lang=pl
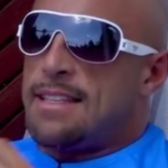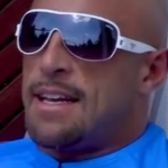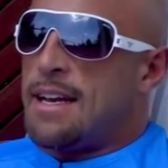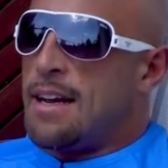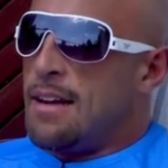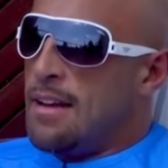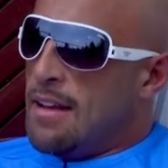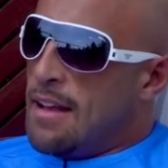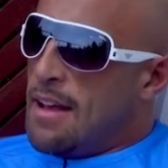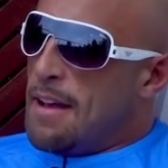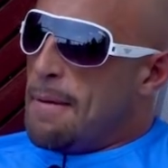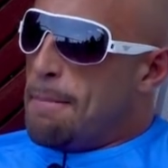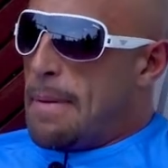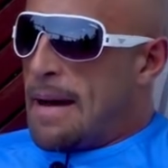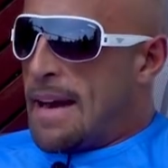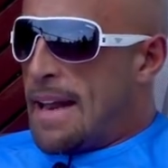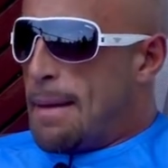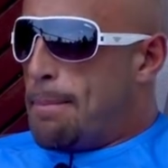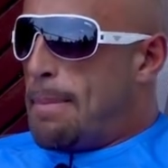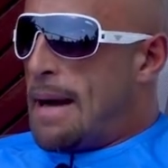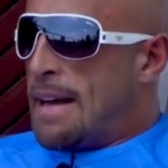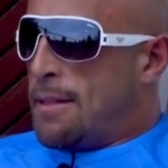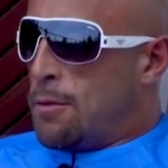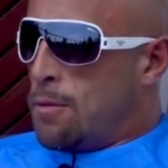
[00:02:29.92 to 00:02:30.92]
za
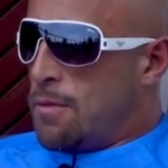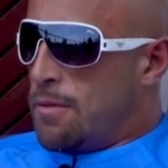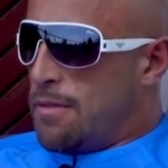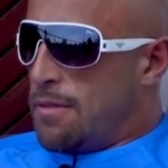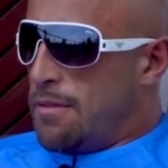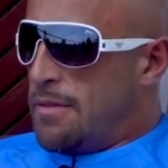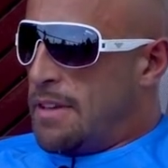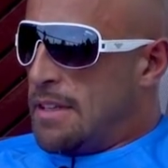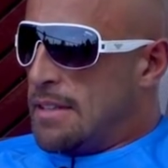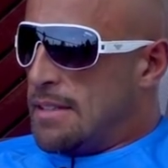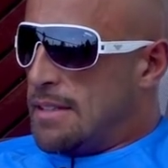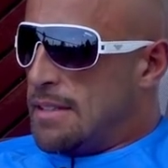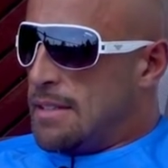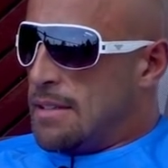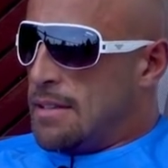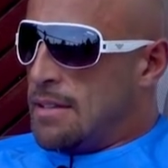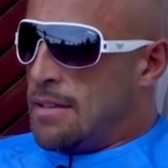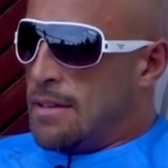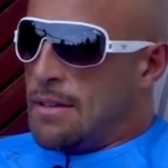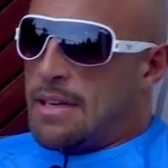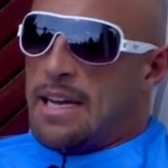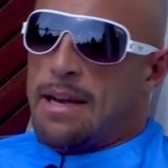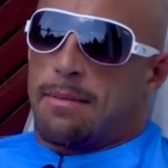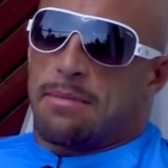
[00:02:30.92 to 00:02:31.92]
parę batów, więc
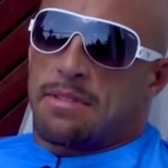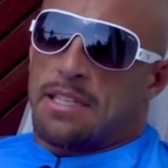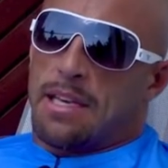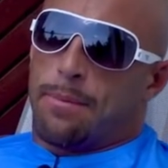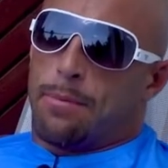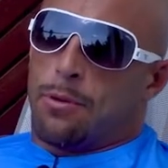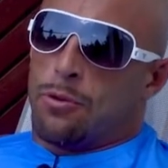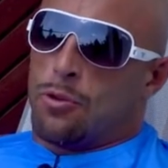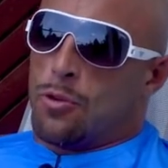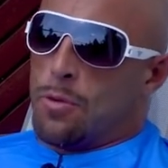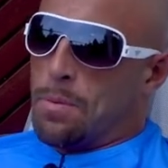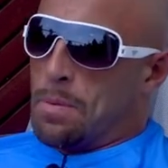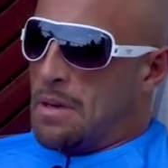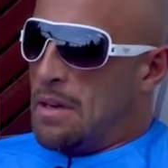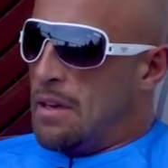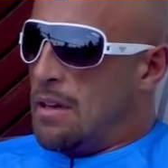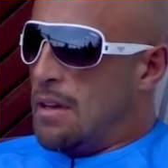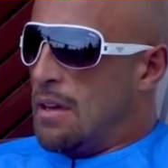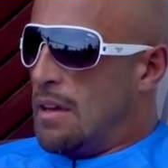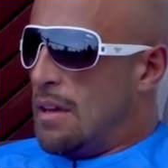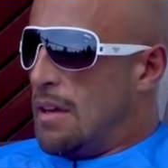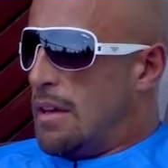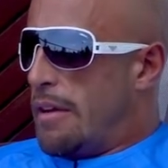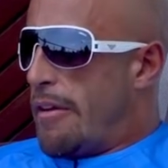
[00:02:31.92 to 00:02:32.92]
y, hamskie
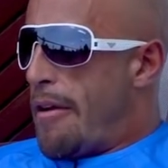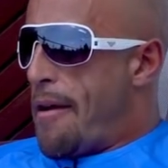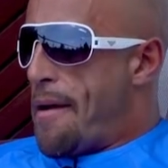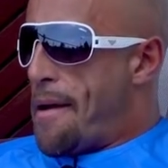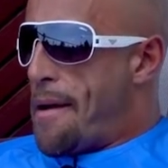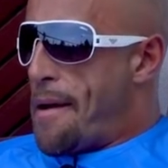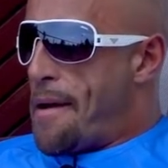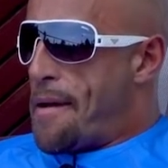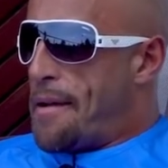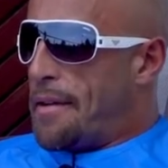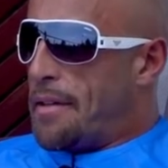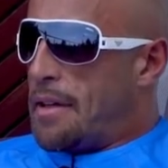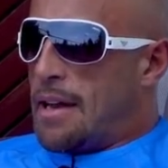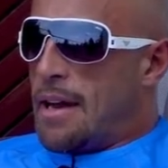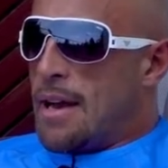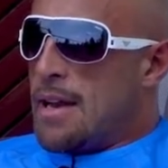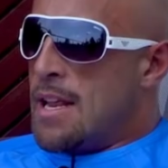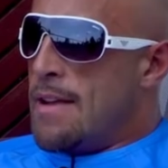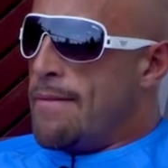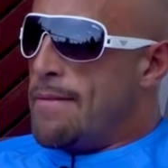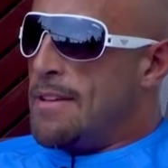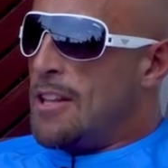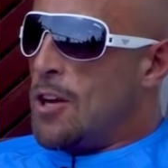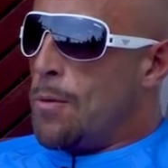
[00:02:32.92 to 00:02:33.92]
podróbki, e,
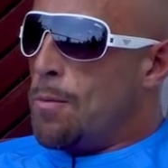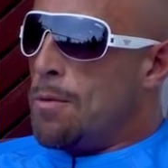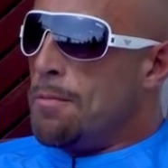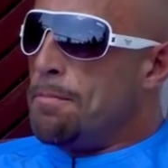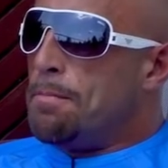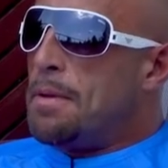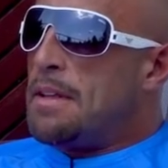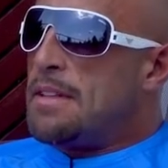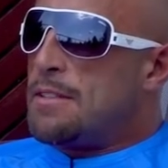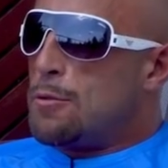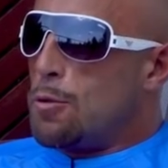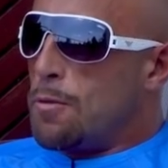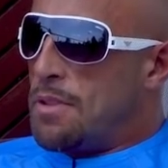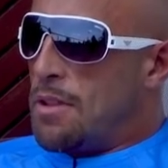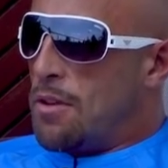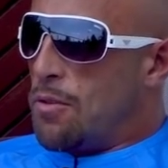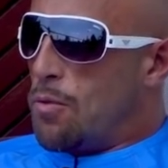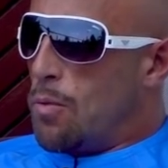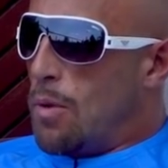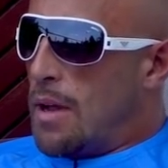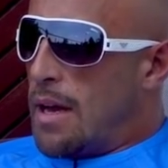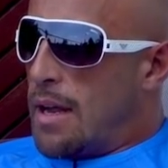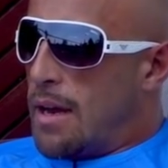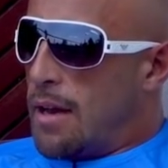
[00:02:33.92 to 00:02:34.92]
ale nie wydałbym 5 na
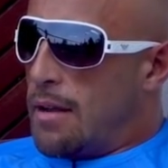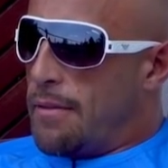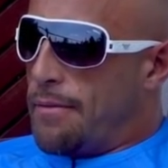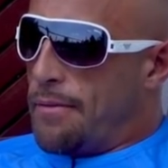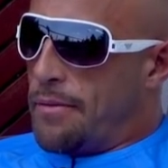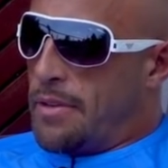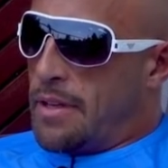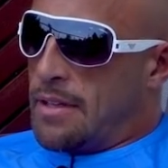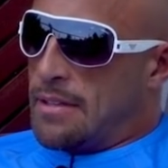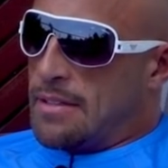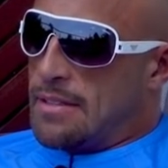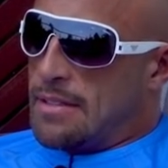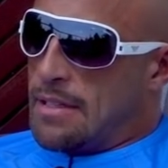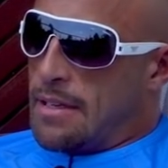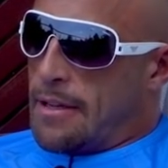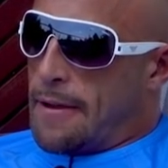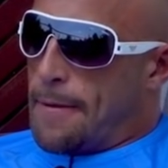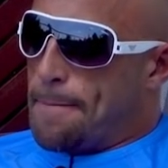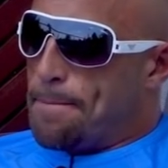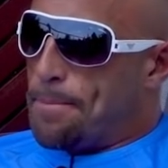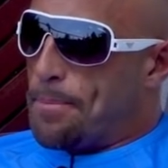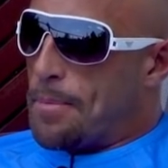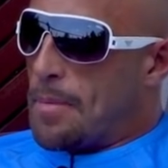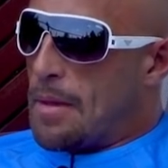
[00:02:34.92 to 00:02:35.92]
okulary, więc,
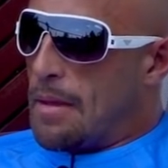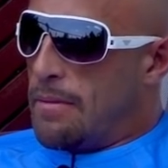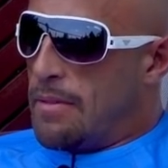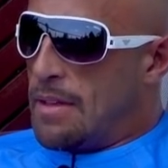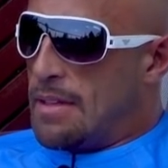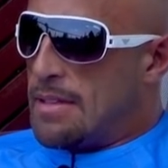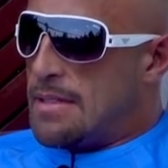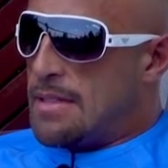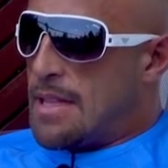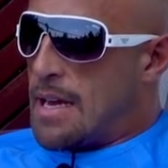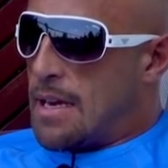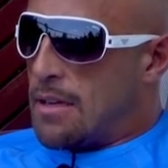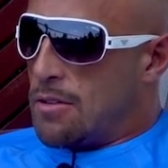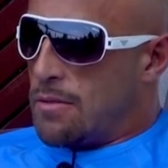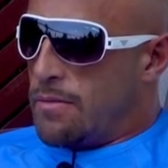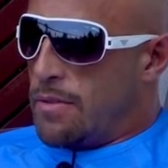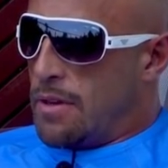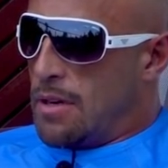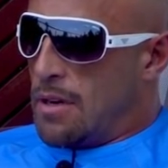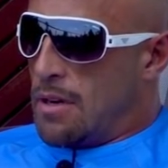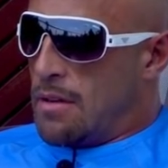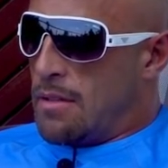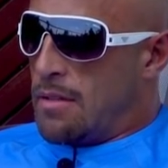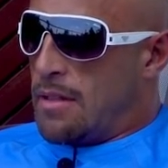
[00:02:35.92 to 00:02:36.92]
e, więc tak to
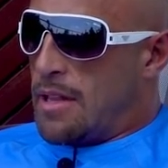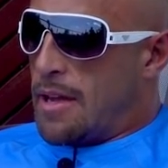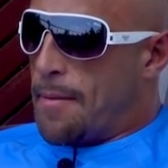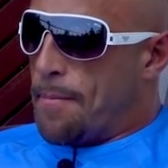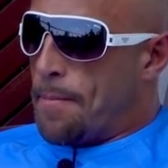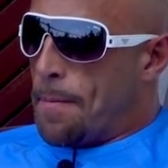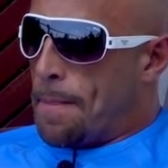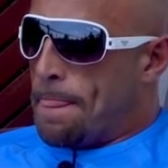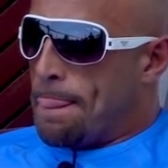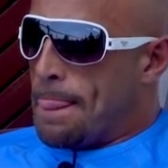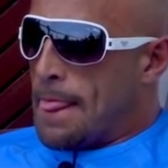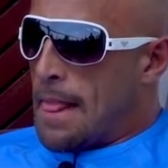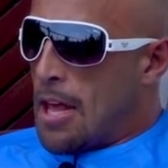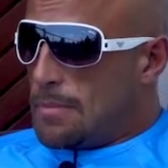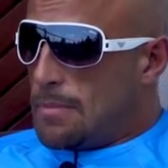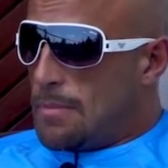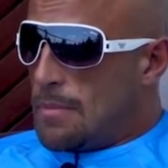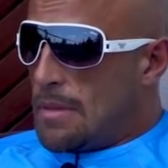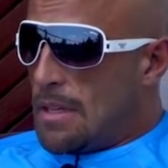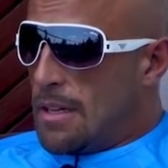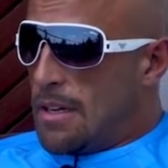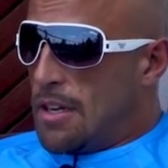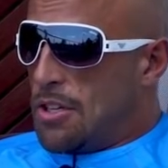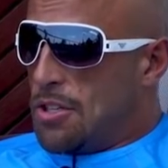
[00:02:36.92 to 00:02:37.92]
wygląda.
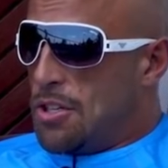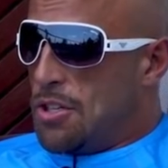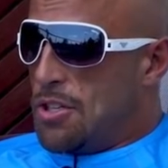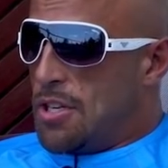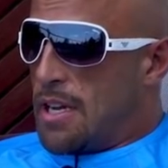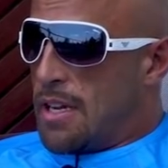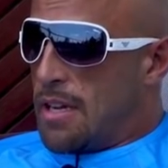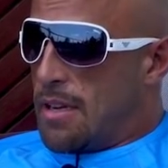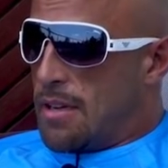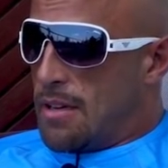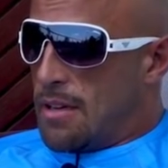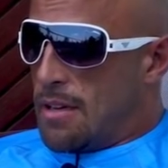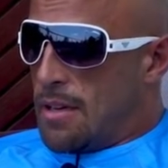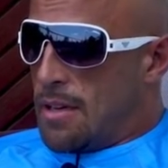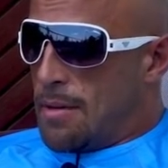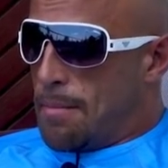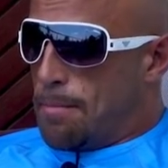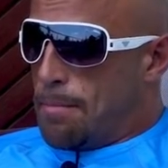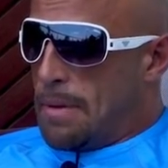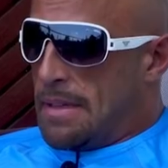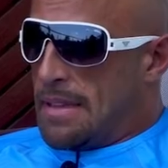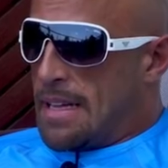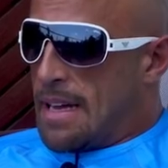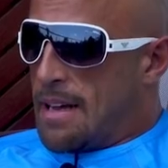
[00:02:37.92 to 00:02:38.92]
Krzysiek
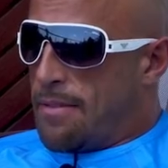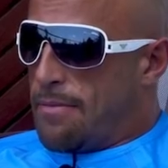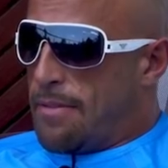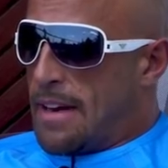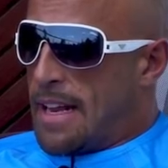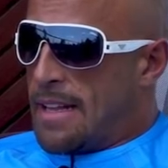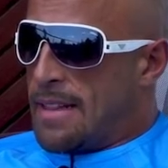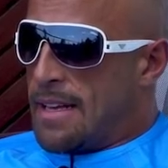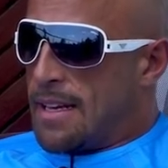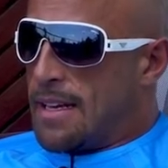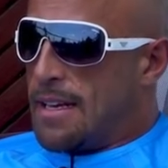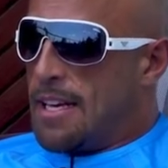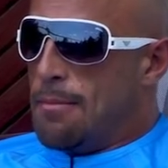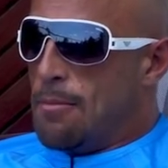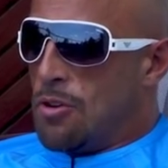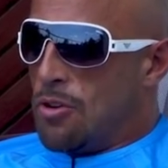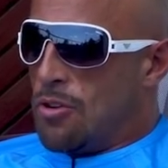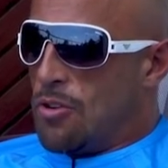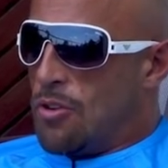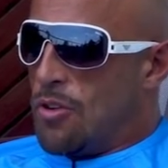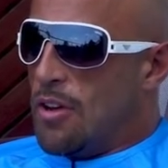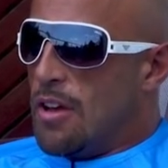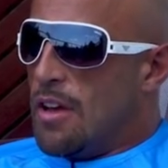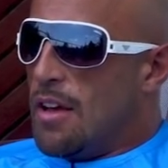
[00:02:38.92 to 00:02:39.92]
e, pyta, Franek
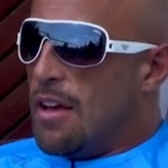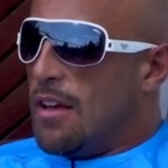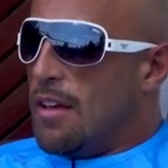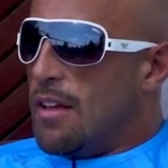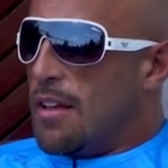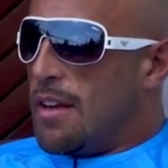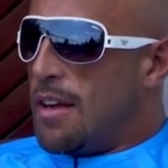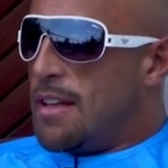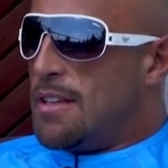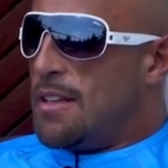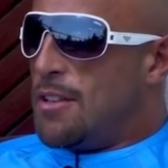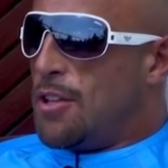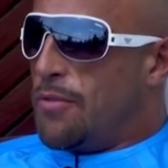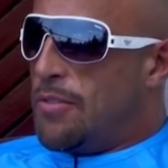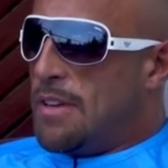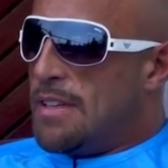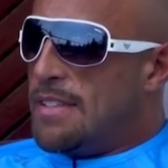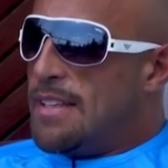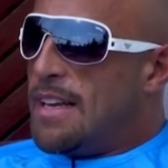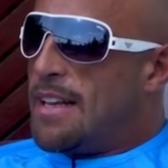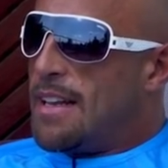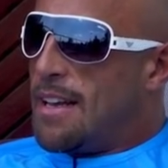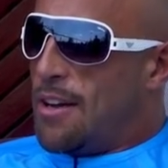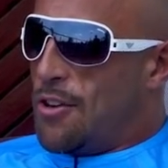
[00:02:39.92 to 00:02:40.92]
Kimono, gdzie do
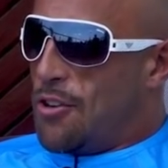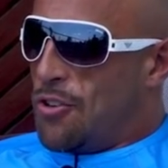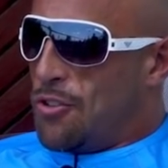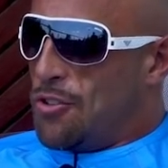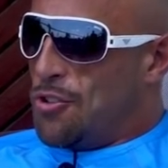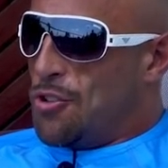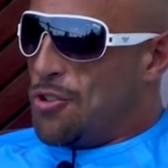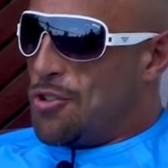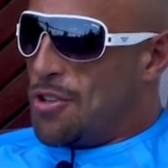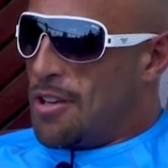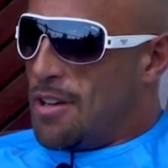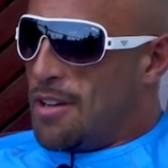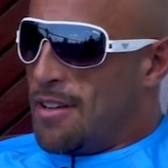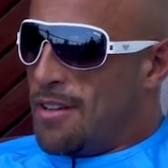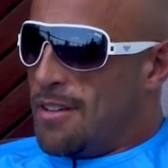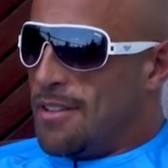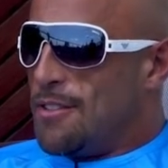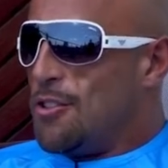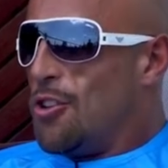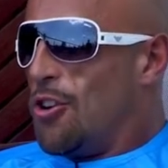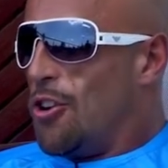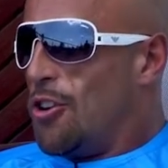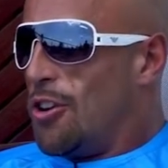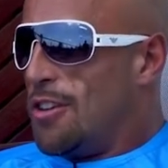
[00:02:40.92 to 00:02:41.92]
fryzjera chodzisz?
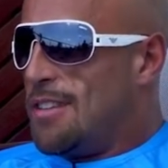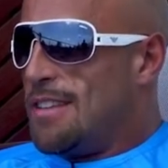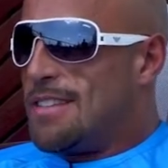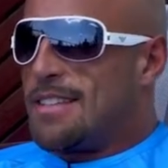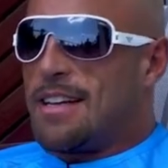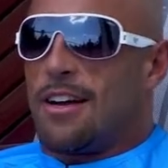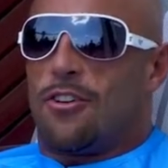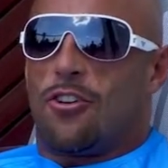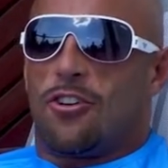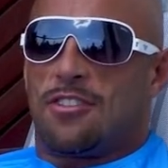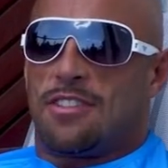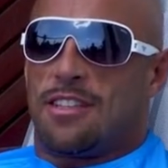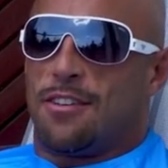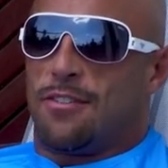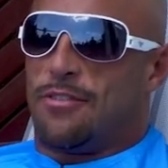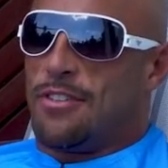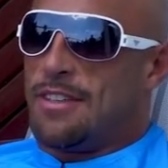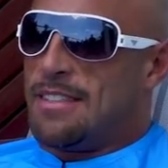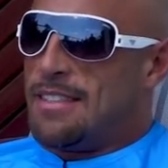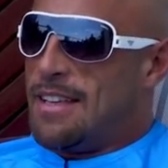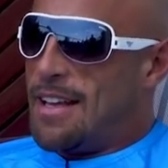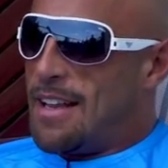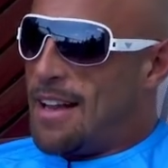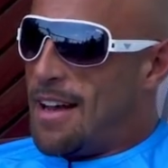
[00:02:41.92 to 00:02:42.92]
Do Grodziska chodzę do
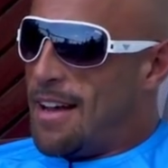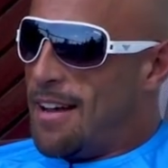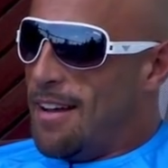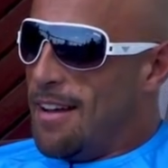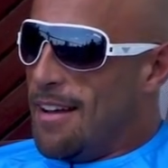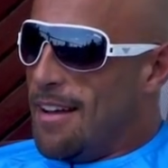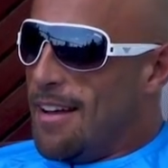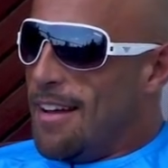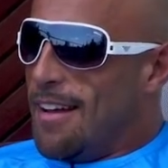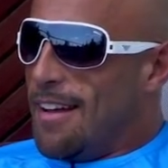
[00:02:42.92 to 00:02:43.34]
fryzjera,